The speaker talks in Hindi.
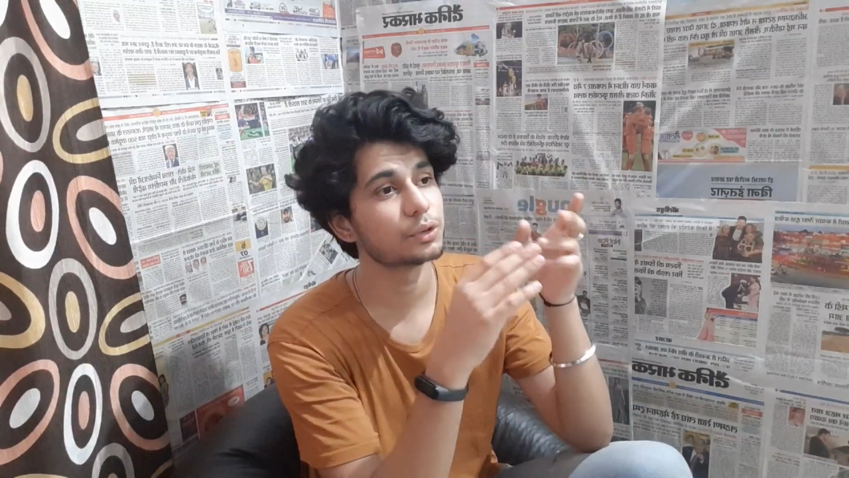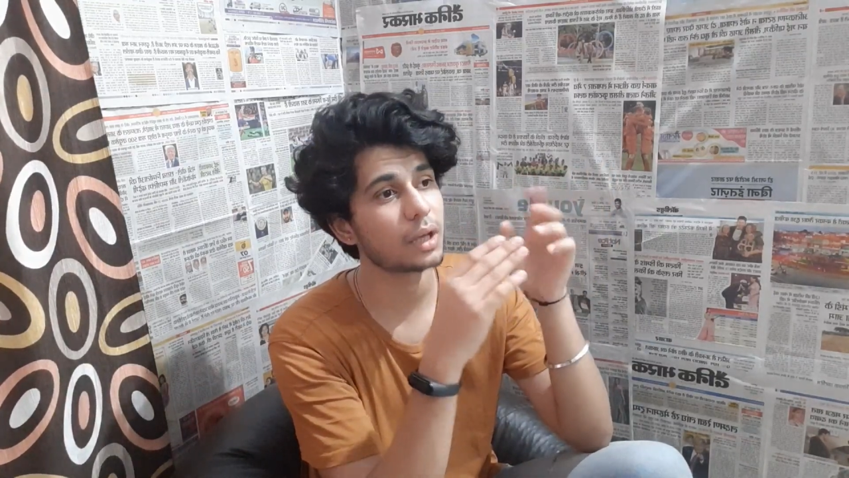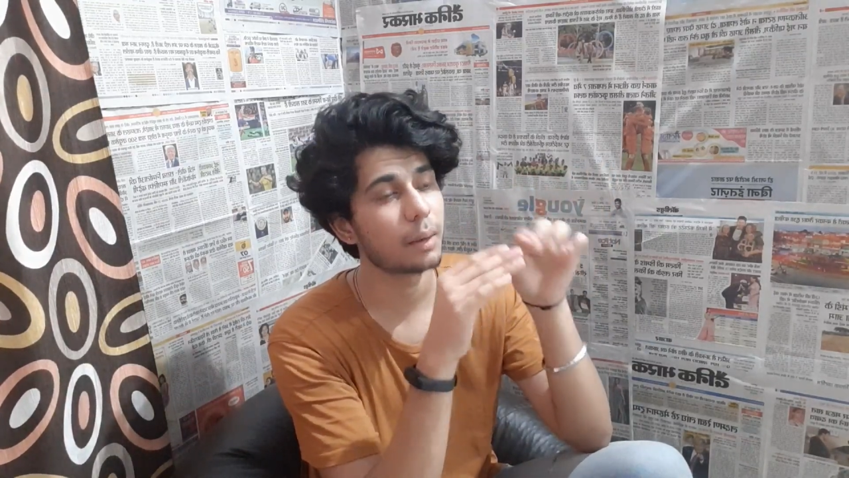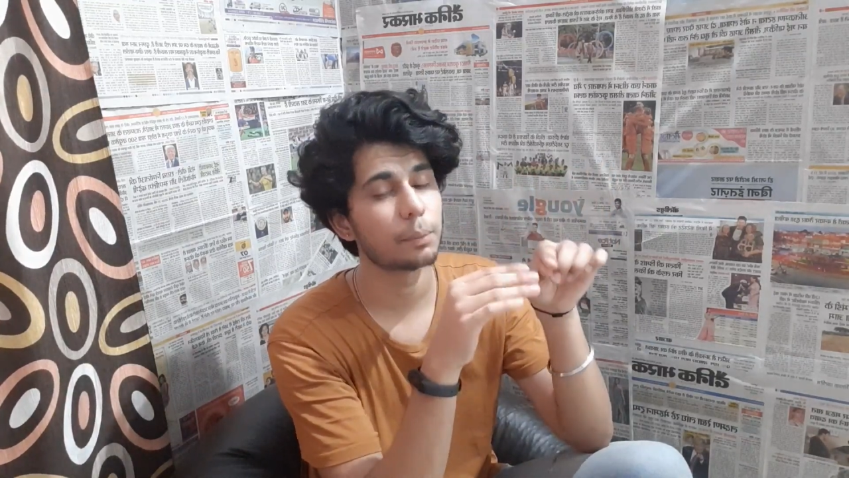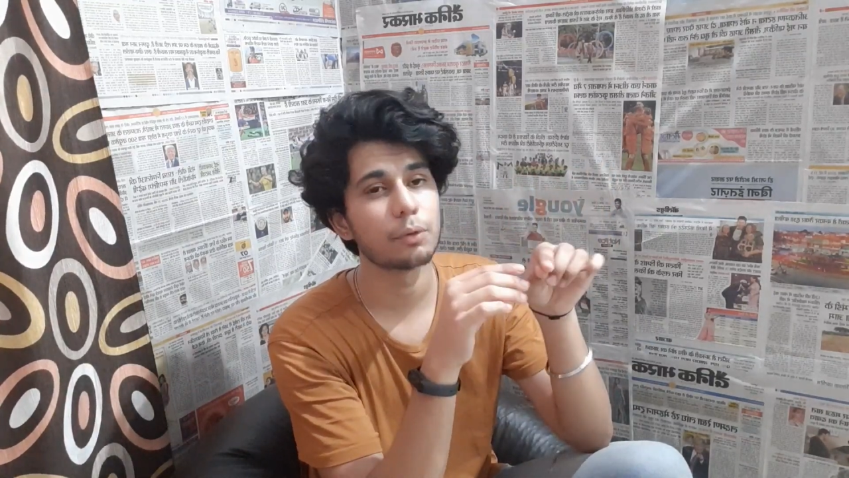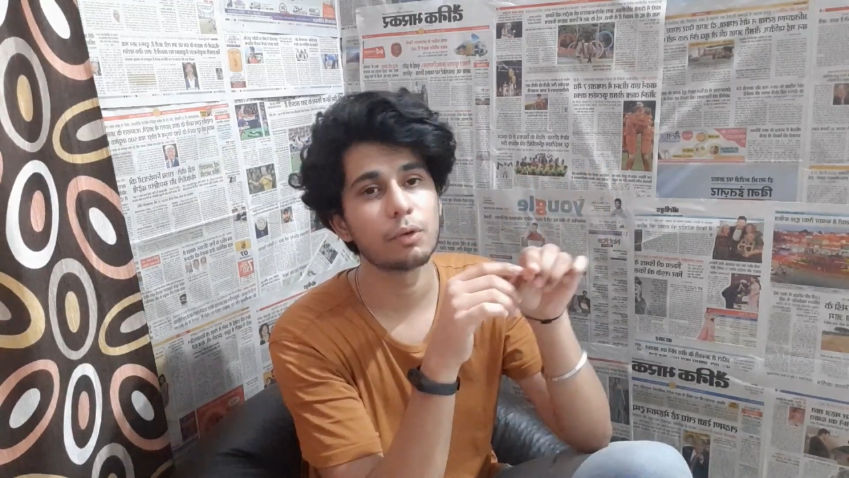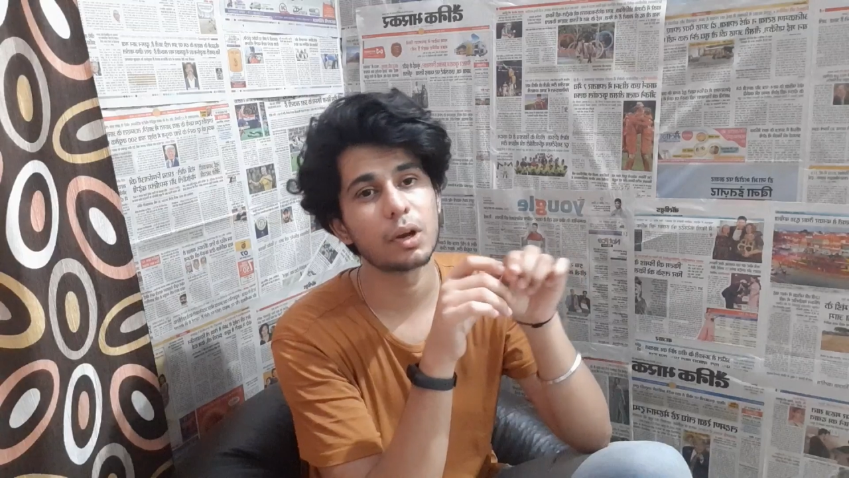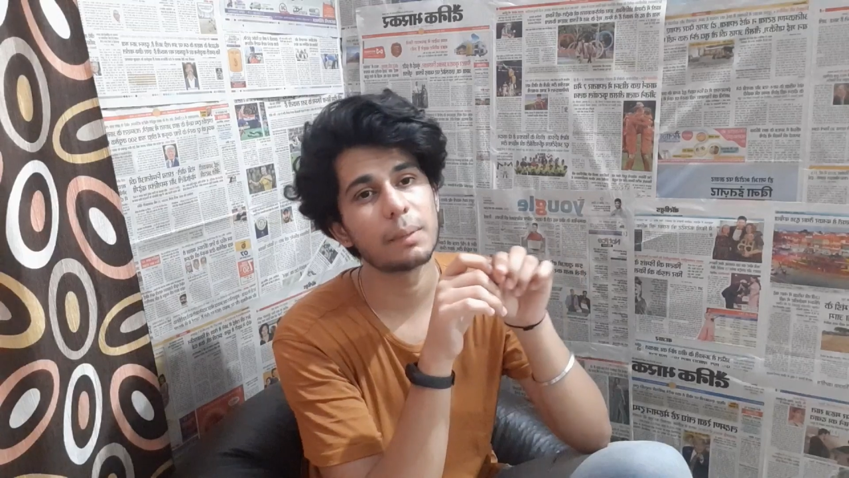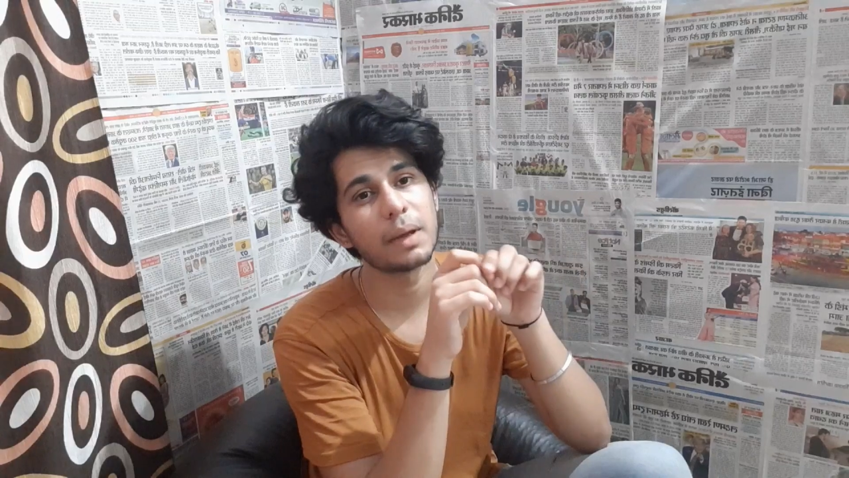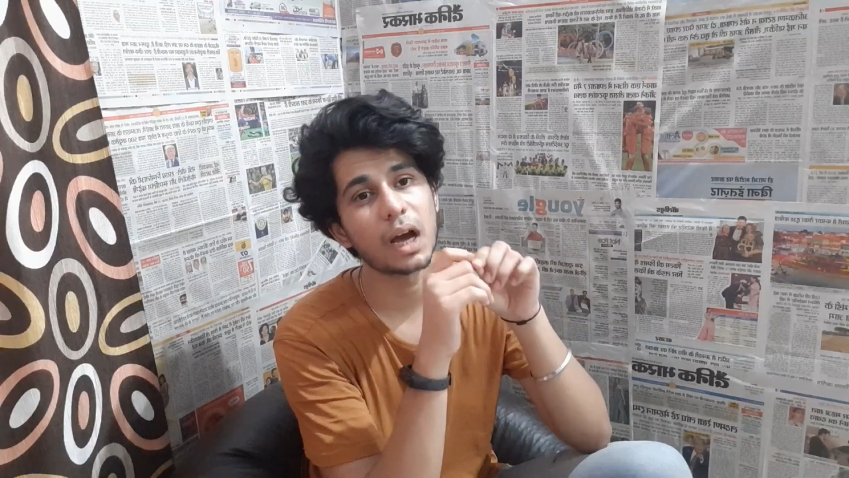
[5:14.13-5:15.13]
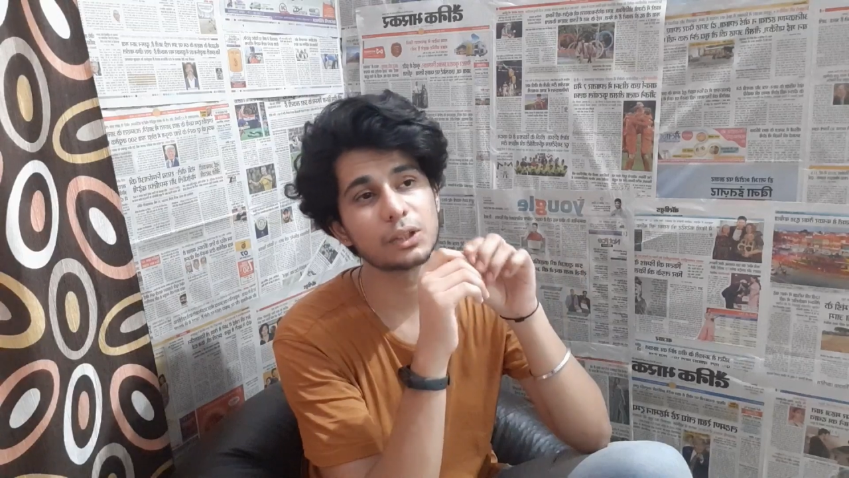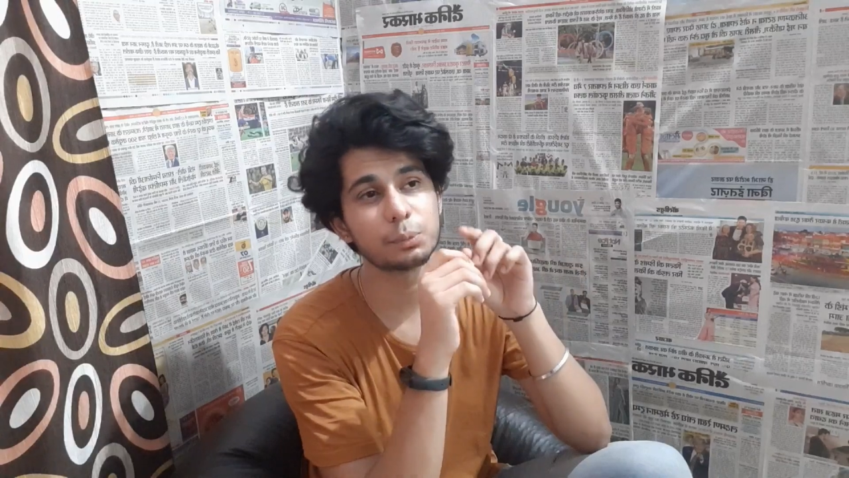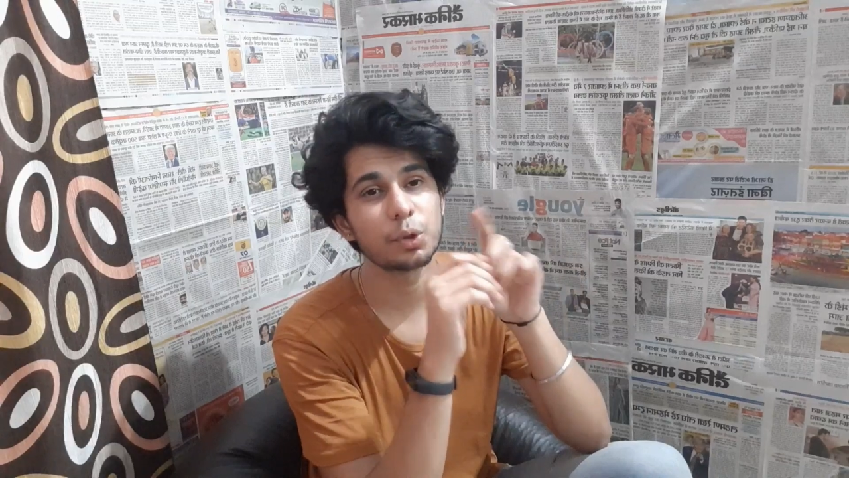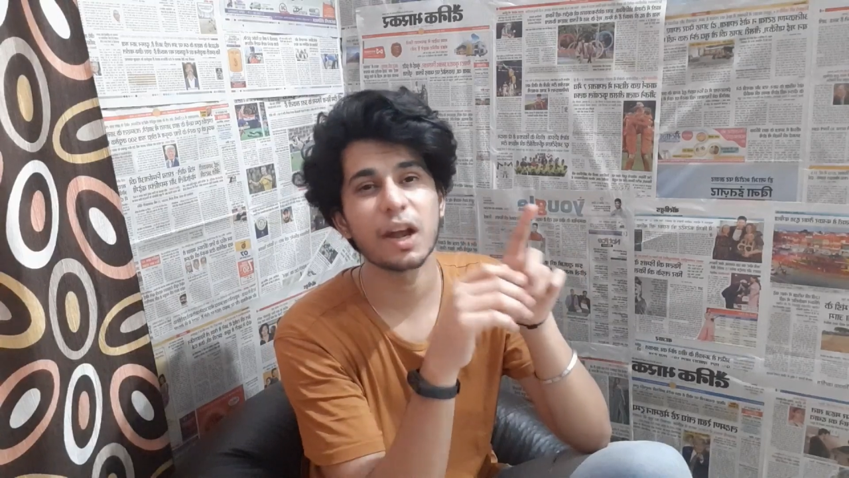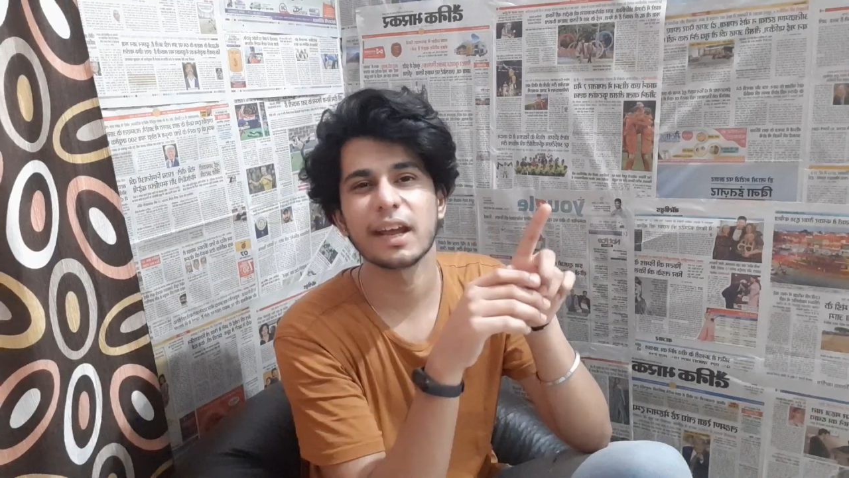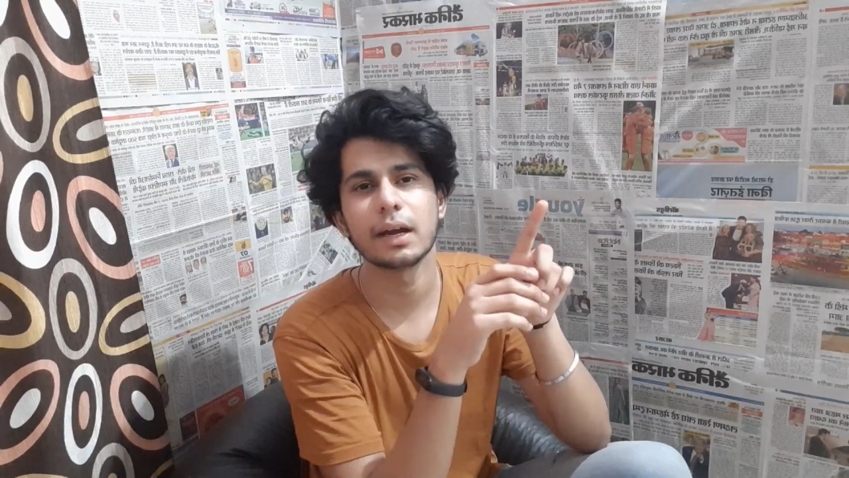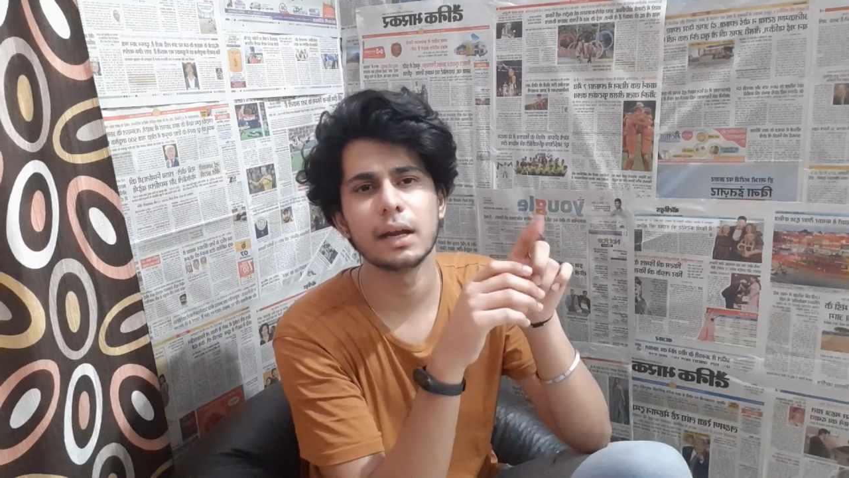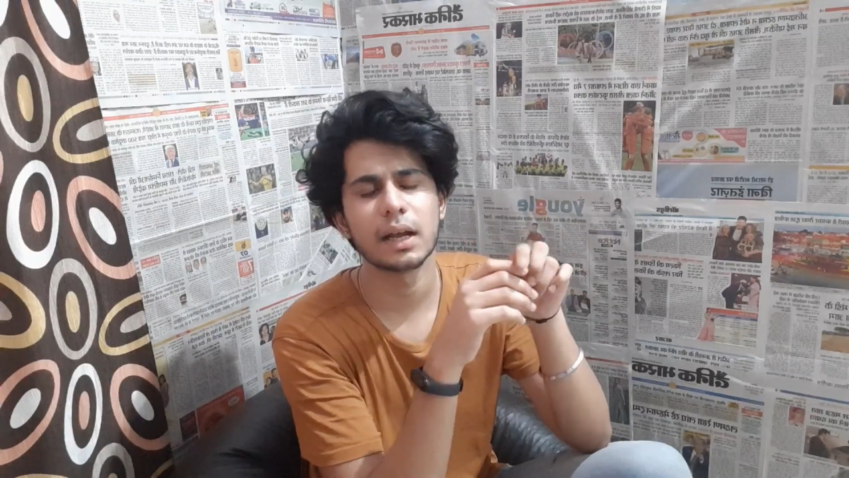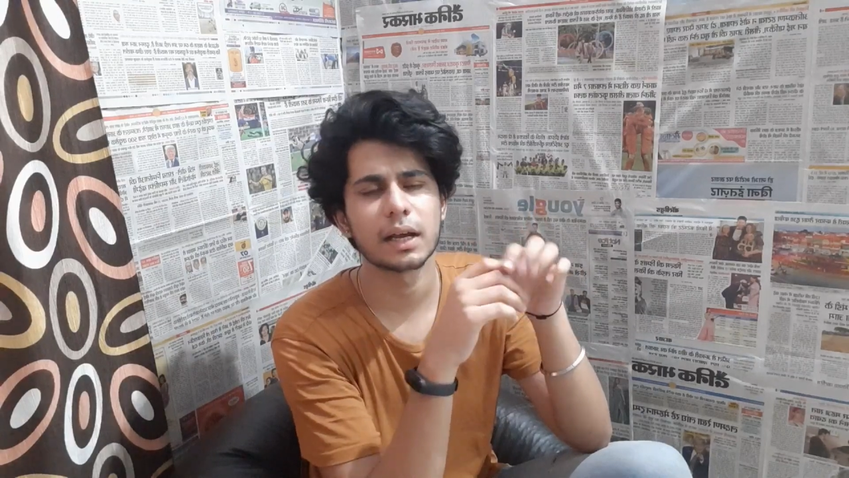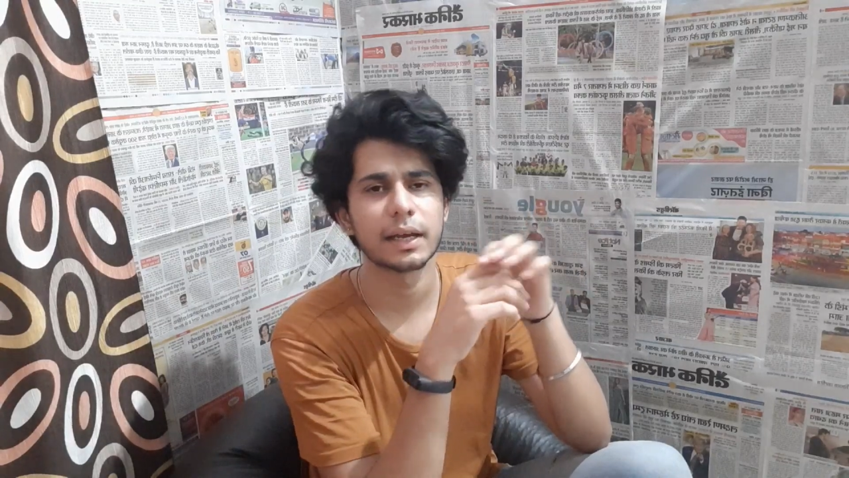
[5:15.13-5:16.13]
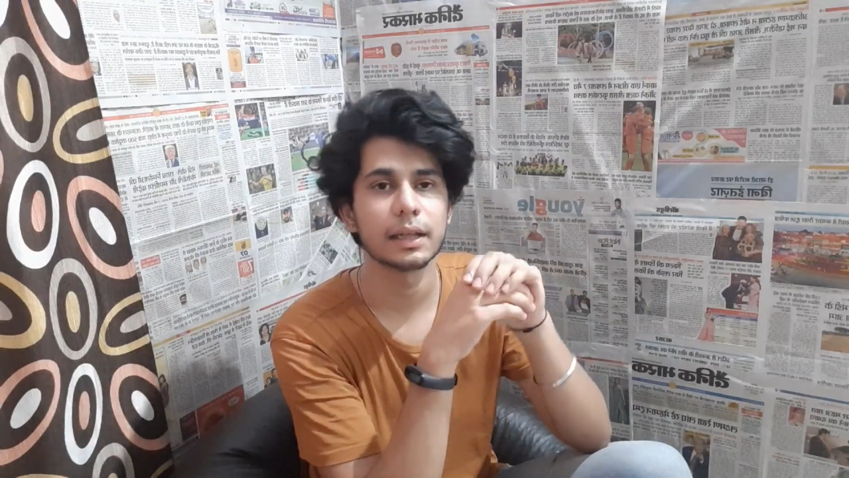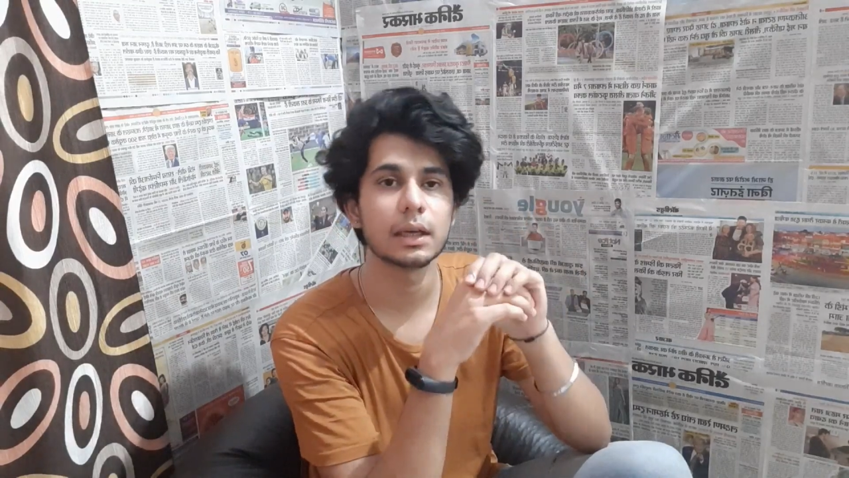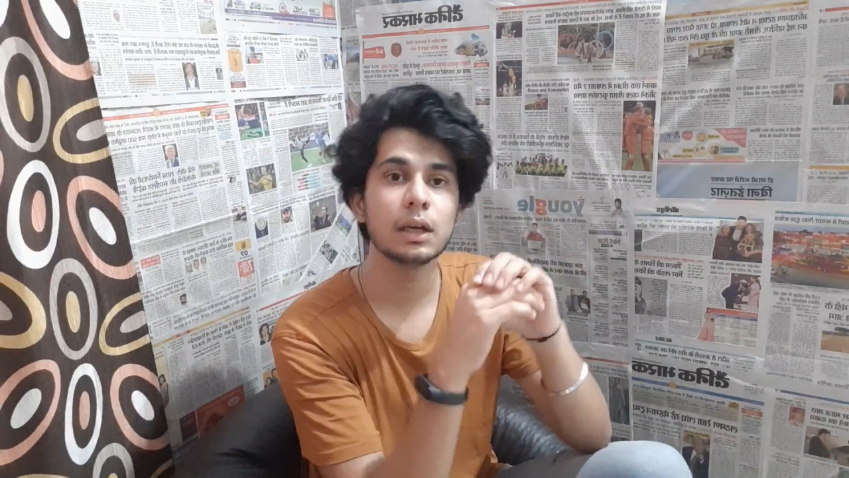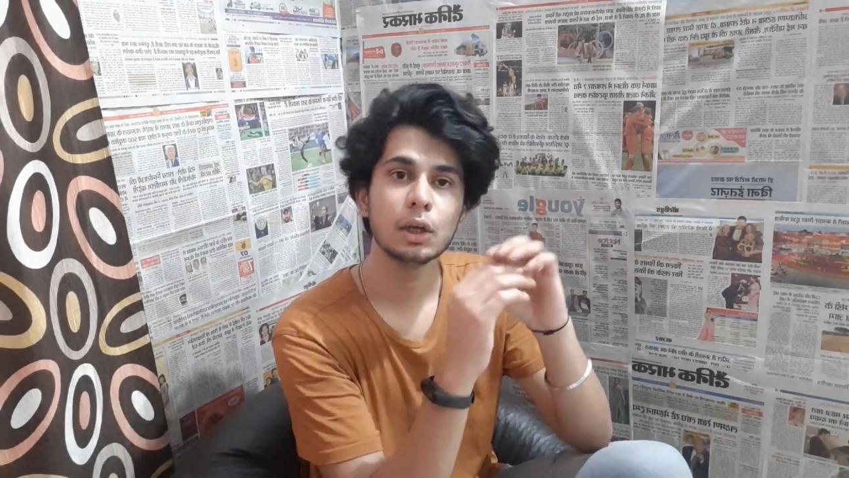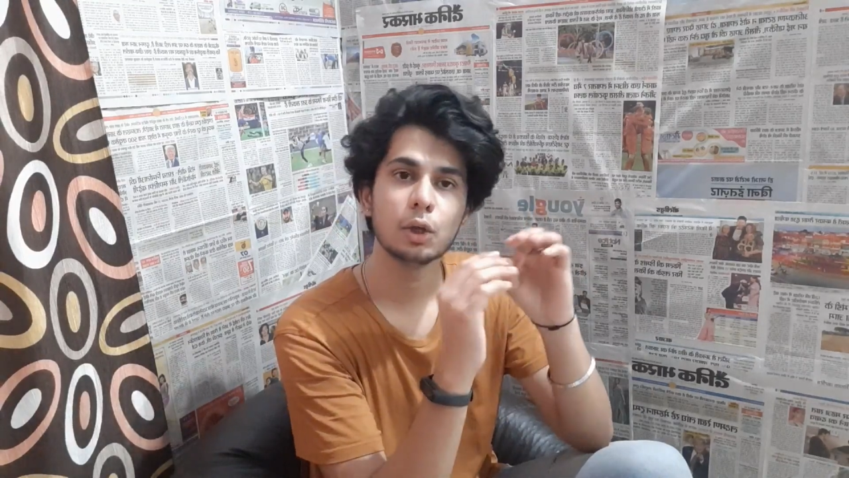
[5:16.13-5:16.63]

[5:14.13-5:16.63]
उसे अप्रूव होने में आज पूरा एक घंटा लग गया था